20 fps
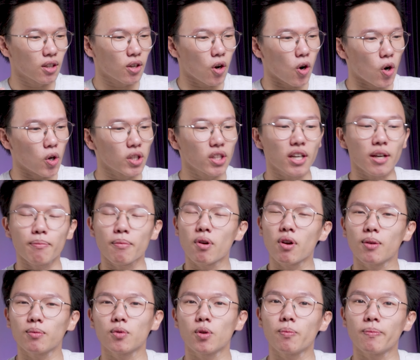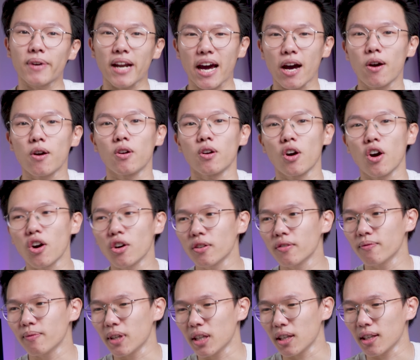có những cái mẫu laptop nào
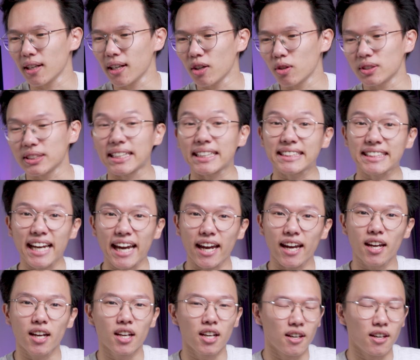ngon mà lại còn giá rẻ